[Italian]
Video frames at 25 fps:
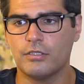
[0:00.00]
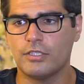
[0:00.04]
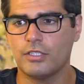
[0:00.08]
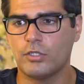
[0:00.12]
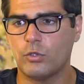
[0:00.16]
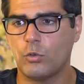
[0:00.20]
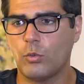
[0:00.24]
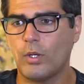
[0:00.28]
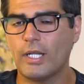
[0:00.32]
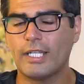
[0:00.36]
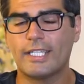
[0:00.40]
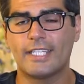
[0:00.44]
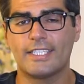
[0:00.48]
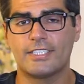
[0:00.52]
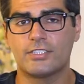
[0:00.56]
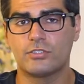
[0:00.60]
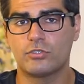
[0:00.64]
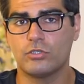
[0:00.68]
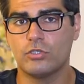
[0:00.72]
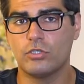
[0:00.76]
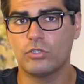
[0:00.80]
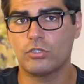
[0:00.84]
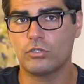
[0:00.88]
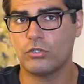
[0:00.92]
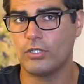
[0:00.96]
in qualche
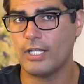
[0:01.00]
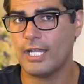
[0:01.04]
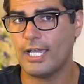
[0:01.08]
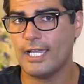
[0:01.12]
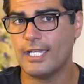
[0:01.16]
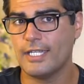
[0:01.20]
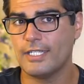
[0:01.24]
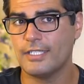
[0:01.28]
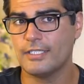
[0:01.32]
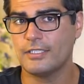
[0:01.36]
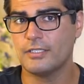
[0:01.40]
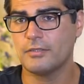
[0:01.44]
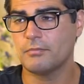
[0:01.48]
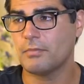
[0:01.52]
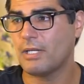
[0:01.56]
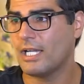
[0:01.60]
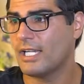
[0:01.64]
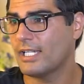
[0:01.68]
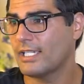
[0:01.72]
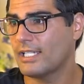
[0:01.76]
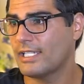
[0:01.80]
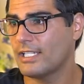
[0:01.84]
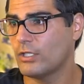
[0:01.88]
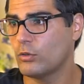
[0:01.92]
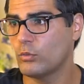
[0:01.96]
store online, ma
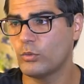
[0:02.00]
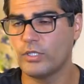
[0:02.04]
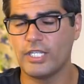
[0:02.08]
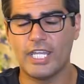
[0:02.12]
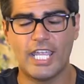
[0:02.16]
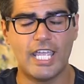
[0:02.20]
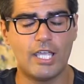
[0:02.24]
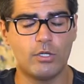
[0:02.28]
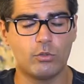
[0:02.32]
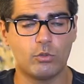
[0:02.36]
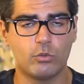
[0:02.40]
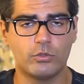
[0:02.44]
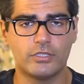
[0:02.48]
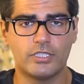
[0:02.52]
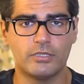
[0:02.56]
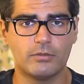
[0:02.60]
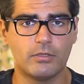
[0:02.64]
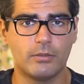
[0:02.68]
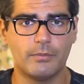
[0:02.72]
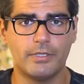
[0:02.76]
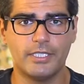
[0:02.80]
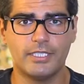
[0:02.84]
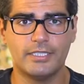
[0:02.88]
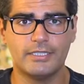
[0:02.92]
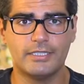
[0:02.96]
anche all'Unieuro
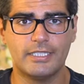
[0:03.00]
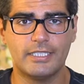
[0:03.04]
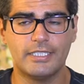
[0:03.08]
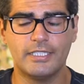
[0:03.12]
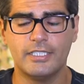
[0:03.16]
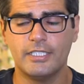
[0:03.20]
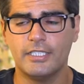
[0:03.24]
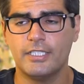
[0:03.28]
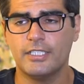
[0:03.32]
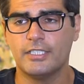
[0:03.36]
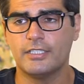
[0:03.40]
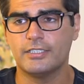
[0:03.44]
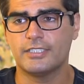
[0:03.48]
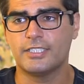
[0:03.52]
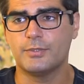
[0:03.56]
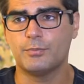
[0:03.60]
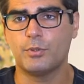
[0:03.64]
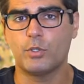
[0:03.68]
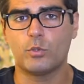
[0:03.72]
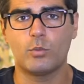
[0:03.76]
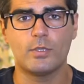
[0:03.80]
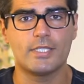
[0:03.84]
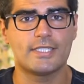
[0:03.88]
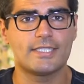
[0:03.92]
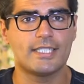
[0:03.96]
ultimamente, si
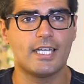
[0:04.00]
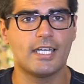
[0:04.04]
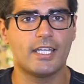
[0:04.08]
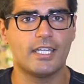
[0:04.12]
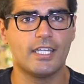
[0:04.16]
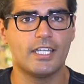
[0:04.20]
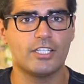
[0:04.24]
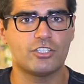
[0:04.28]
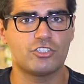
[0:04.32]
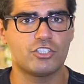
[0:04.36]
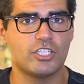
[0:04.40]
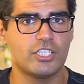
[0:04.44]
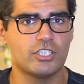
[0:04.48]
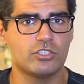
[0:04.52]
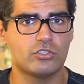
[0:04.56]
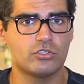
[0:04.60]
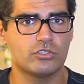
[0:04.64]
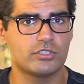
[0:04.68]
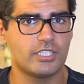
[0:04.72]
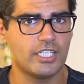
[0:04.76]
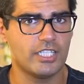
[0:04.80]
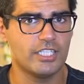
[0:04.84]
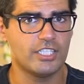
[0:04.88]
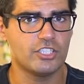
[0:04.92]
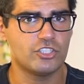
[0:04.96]
può acquistare a
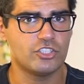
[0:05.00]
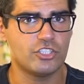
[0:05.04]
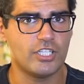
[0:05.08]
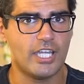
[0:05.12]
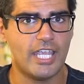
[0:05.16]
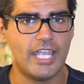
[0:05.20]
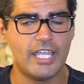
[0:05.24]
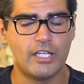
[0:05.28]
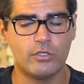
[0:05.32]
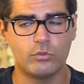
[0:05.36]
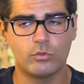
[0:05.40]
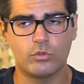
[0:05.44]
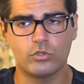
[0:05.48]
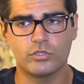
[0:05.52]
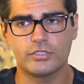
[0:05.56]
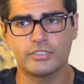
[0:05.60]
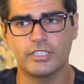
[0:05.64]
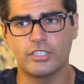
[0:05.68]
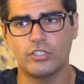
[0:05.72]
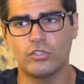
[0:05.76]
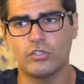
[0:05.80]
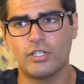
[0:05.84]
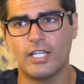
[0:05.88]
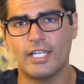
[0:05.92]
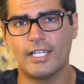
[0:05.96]
113 euro,
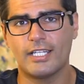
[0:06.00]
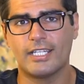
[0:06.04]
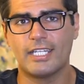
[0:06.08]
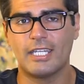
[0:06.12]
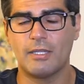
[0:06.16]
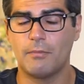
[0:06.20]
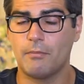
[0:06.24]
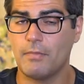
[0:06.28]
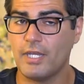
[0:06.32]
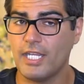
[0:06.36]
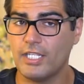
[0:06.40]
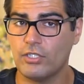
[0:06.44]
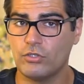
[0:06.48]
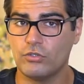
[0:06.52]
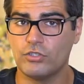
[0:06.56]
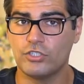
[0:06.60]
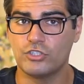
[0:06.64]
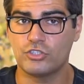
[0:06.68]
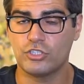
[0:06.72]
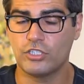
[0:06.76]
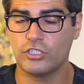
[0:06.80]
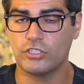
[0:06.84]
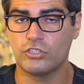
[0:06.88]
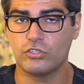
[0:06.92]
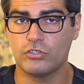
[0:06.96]
se non anche meno di
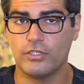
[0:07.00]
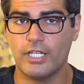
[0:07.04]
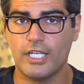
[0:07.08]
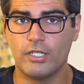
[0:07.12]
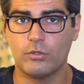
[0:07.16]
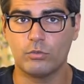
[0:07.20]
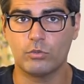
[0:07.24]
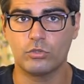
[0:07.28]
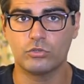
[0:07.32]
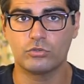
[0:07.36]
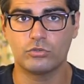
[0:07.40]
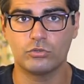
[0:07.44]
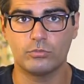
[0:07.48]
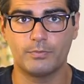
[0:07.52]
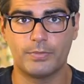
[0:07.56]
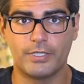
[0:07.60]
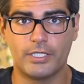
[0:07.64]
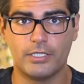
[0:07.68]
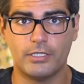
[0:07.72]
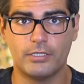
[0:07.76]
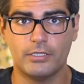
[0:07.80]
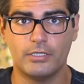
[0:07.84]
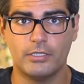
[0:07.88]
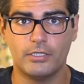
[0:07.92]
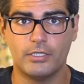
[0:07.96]
100 euro
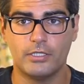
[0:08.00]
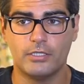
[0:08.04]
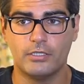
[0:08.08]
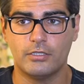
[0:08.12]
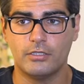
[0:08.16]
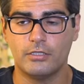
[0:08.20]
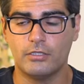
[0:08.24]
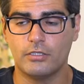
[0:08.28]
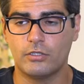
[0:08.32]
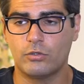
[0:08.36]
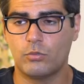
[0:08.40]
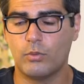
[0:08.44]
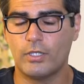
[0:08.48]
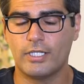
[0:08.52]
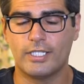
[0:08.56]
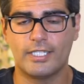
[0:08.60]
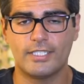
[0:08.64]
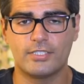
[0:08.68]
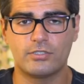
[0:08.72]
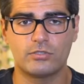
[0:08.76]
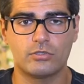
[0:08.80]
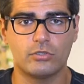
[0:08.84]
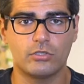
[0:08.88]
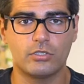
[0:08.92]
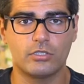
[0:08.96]
sopra eh, qualche
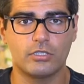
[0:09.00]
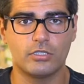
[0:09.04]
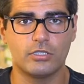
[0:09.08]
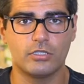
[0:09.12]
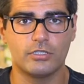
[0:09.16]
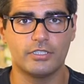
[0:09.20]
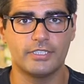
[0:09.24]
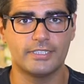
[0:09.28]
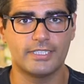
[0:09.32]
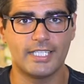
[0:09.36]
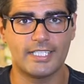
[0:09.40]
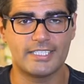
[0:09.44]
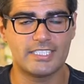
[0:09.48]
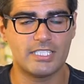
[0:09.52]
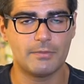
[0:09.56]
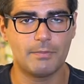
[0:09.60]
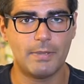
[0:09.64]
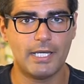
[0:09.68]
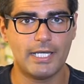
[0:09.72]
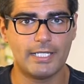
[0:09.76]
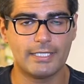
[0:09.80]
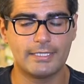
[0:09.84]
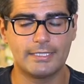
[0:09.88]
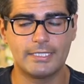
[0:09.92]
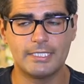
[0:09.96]
store di terze
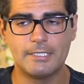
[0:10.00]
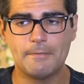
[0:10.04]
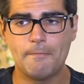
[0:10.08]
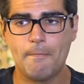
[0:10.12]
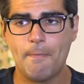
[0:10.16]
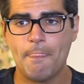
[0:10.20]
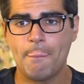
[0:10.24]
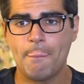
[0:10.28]
parti